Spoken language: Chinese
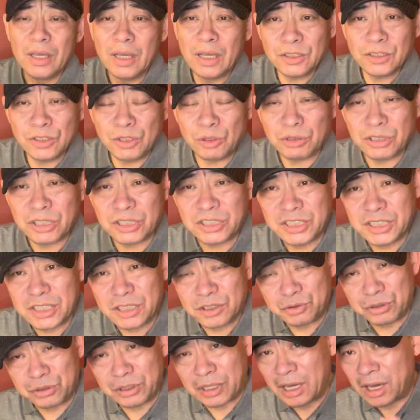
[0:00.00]
就是京
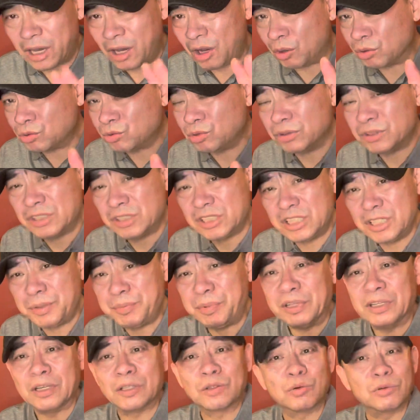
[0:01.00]
剧的好多基
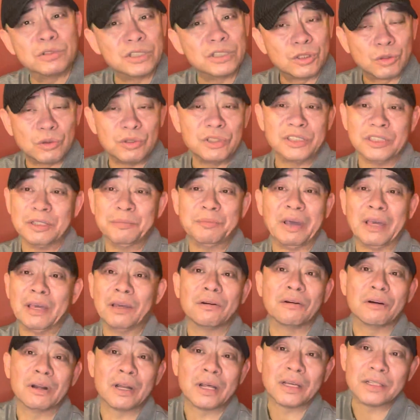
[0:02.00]
本的东西都已经没
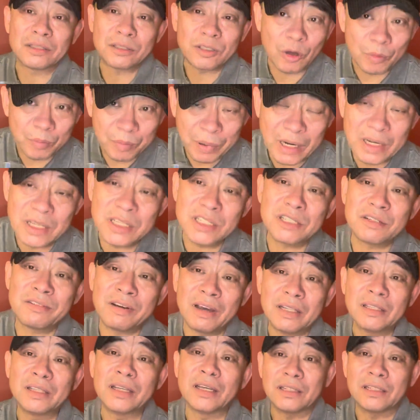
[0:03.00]
有了。到《磐石
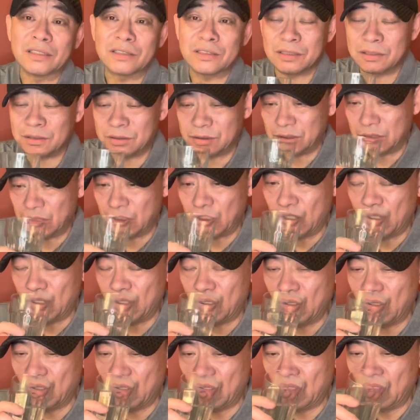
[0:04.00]
湾》那个时
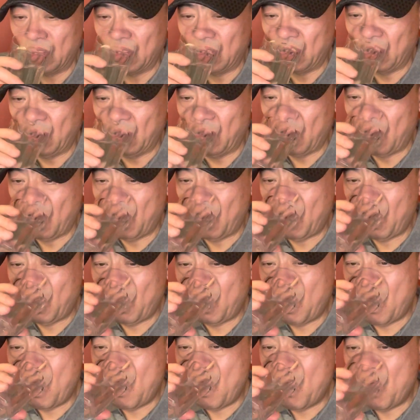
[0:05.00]

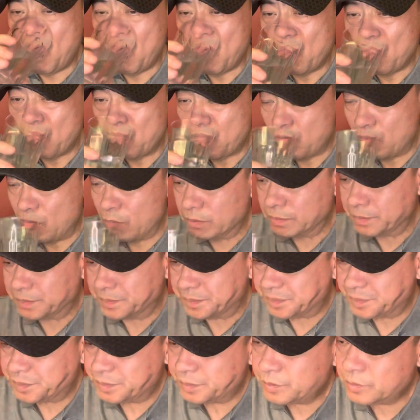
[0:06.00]

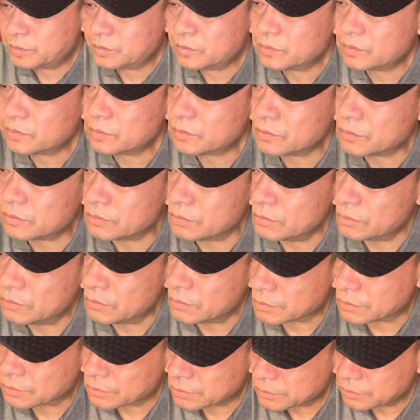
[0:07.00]
候，《
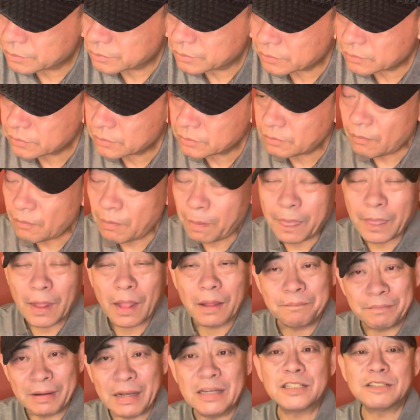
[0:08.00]

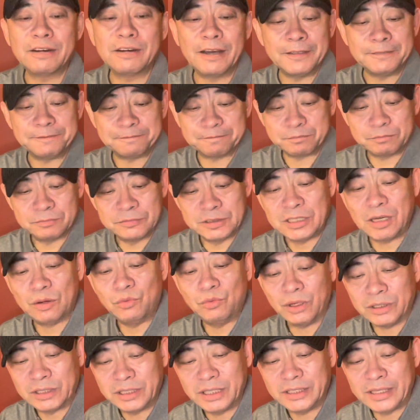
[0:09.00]
磐石湾》，你像
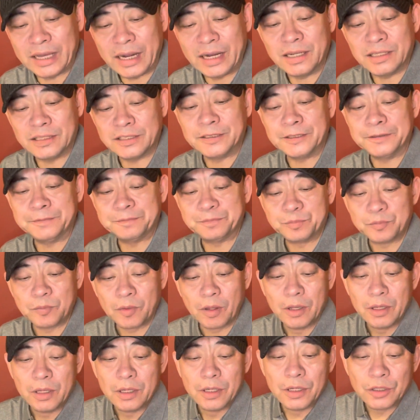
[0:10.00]
我这个年龄的人，
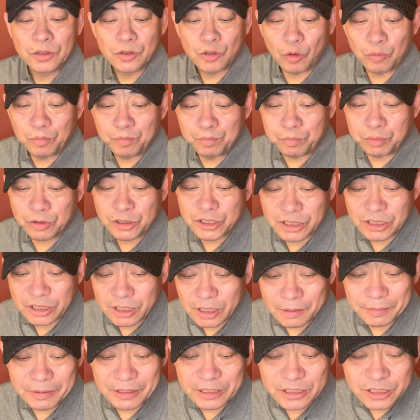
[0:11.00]
都不是
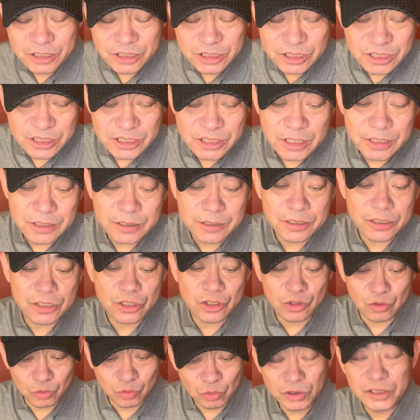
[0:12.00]
特别
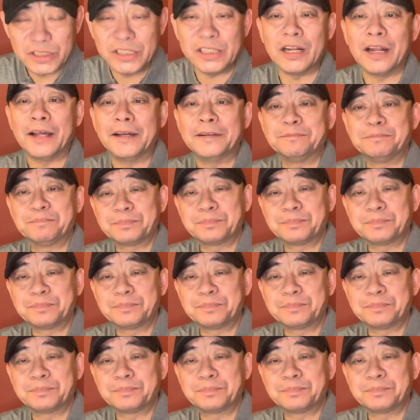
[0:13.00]
熟悉了，